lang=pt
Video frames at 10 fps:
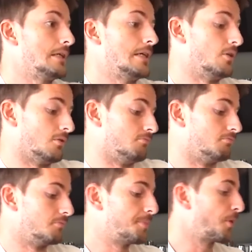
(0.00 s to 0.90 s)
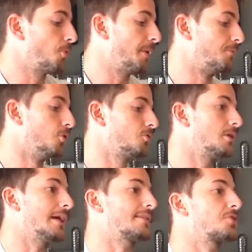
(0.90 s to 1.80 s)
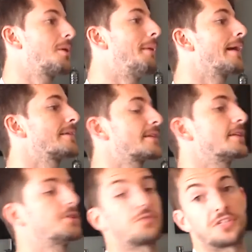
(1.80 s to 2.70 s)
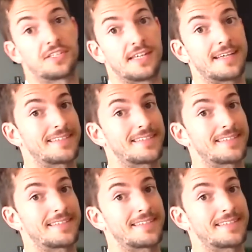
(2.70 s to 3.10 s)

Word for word: eu não me preocupei muito em atrás de uma marca, essa aqui, se você quiser